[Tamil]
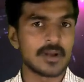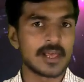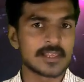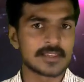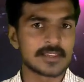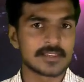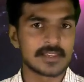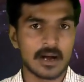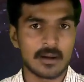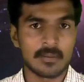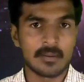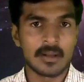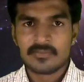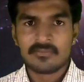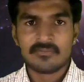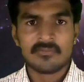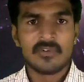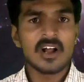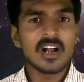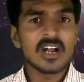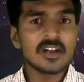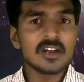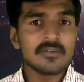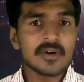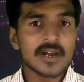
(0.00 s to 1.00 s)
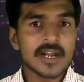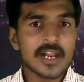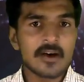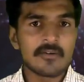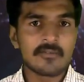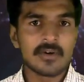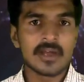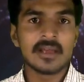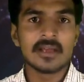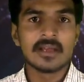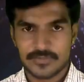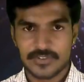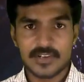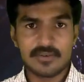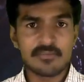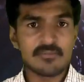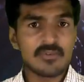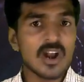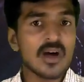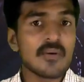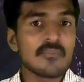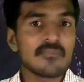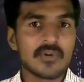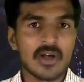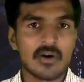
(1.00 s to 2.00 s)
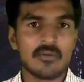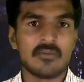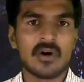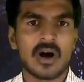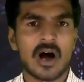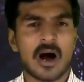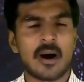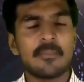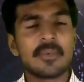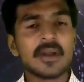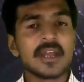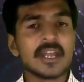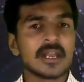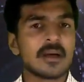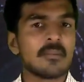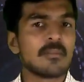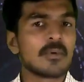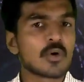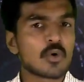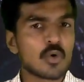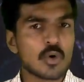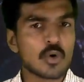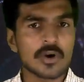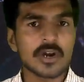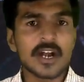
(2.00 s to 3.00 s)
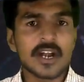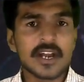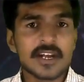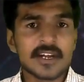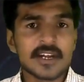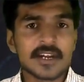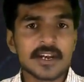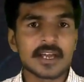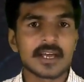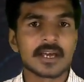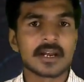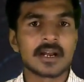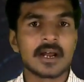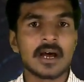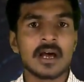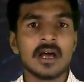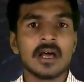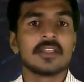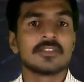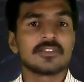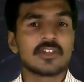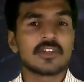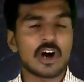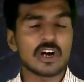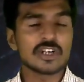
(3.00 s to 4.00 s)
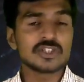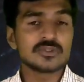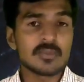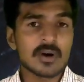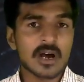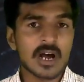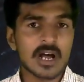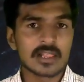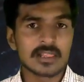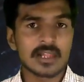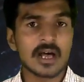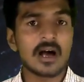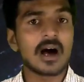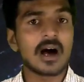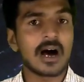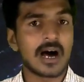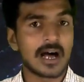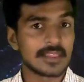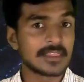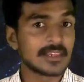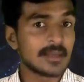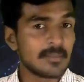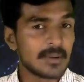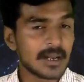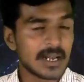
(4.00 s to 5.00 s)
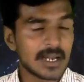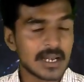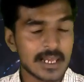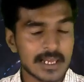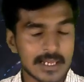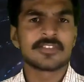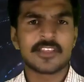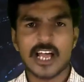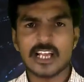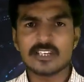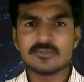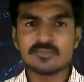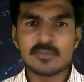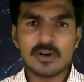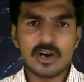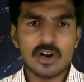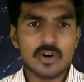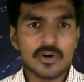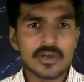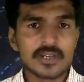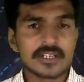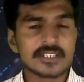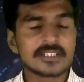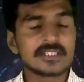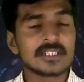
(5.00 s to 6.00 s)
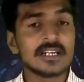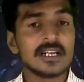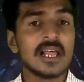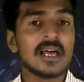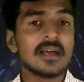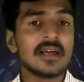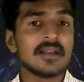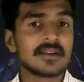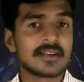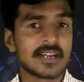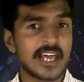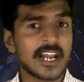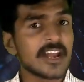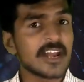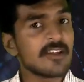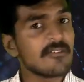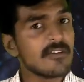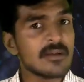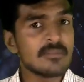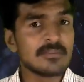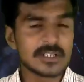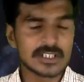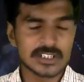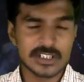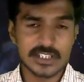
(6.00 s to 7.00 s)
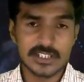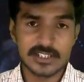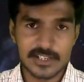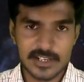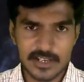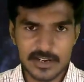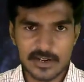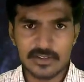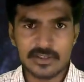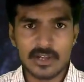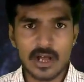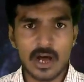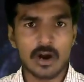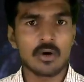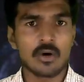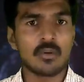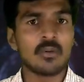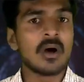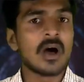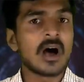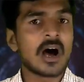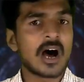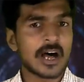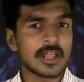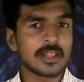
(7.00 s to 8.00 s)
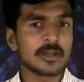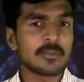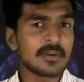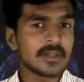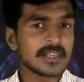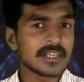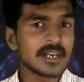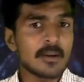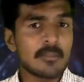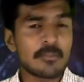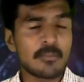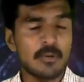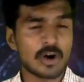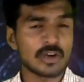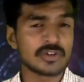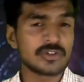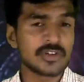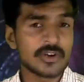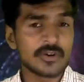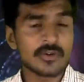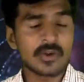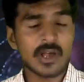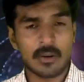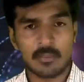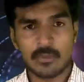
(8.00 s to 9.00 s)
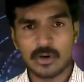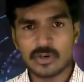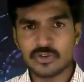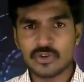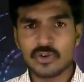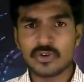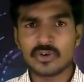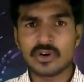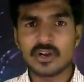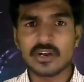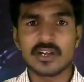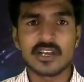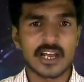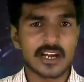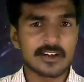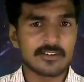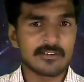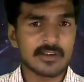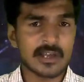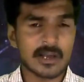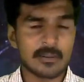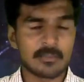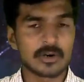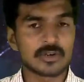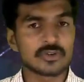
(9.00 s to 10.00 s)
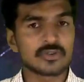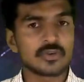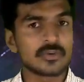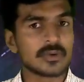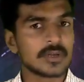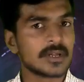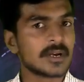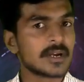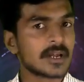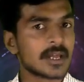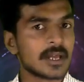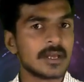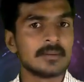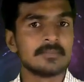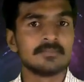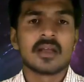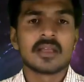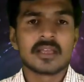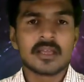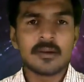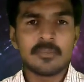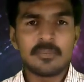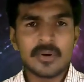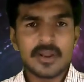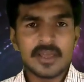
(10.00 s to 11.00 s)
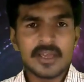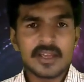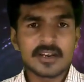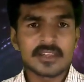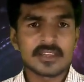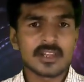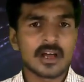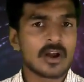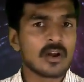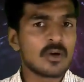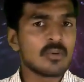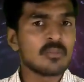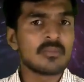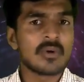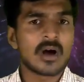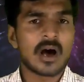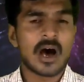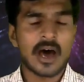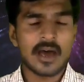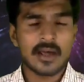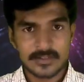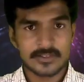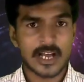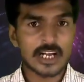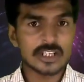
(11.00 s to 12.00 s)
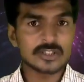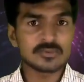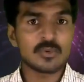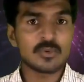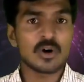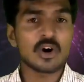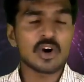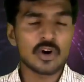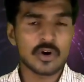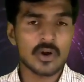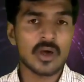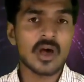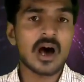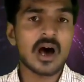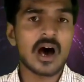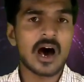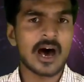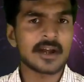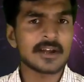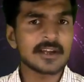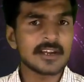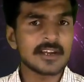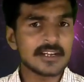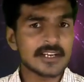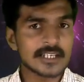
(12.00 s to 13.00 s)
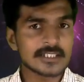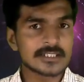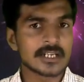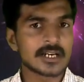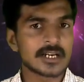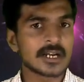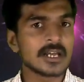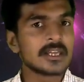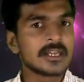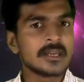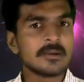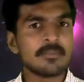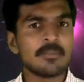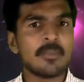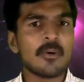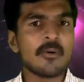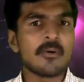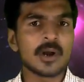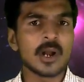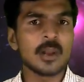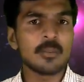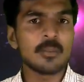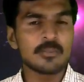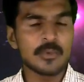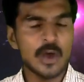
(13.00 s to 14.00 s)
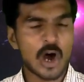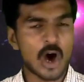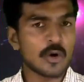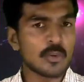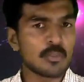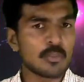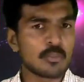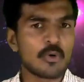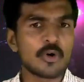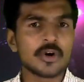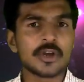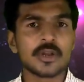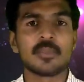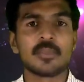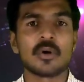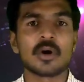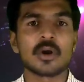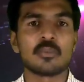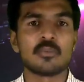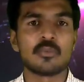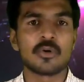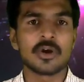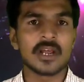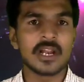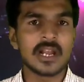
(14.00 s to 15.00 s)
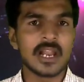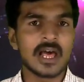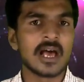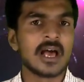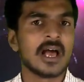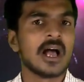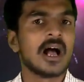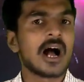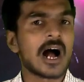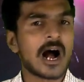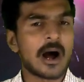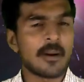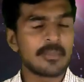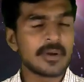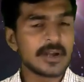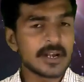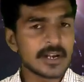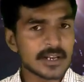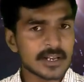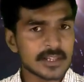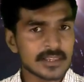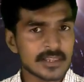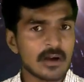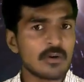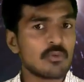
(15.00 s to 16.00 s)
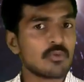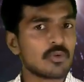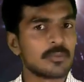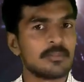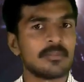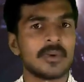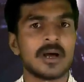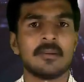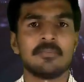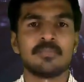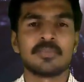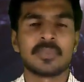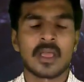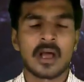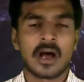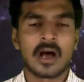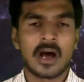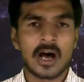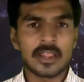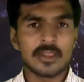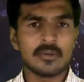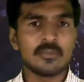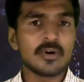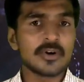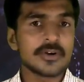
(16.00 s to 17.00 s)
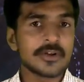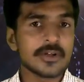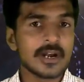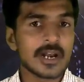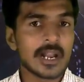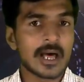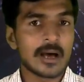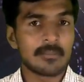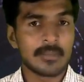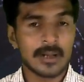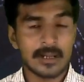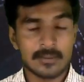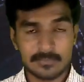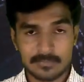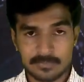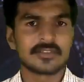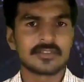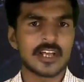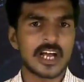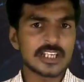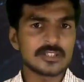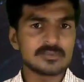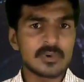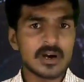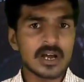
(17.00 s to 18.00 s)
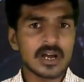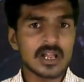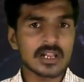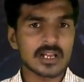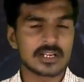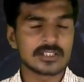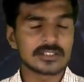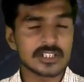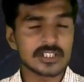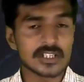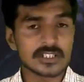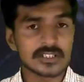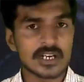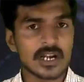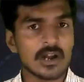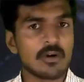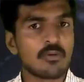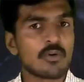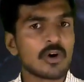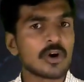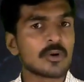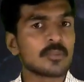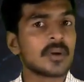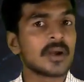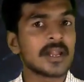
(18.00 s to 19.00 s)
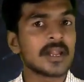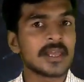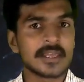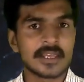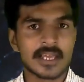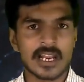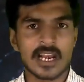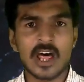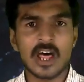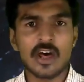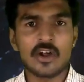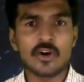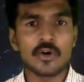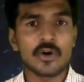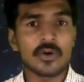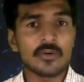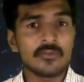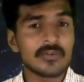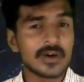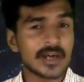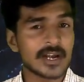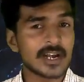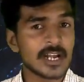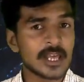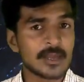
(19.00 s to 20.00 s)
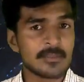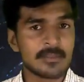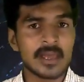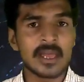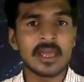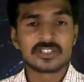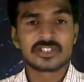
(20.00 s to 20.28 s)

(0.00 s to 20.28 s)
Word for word: பிளேஸ் தான் வேர்ல்டு வைடாவே சிம்பிள் ஆஃப் லவ் அப்படின்னு நம்ம கொண்டாடிட்டு இருக்கிற தாஜ்மஹால் தான் அந்த பில்டிங் தாஜ்மஹாலோட ஹிஸ்டரியில நிறையவே மிஸ்டேக்ஸ் இருந்தாலும் அதை பத்தின பாசிட்டிவ் கமெண்ட்ஸும் இருக்கு நெகட்டிவ் கமெண்ட்ஸும் இருக்கு எப்படி இருந்தாலும் தாஜ்மஹாலோட ஆர்கிடெக்சருக்கு இப்போ வரையிலும் யாரும் போட்டி போட முடியல அப்படின்றது தான் உண்மை அது மட்டும் இல்லாம தாஜ்மஹால் கன்ஸ்ட்ரக்ஷன்ல ஒர்க் பண்ண எல்லாரோட வேலையுமே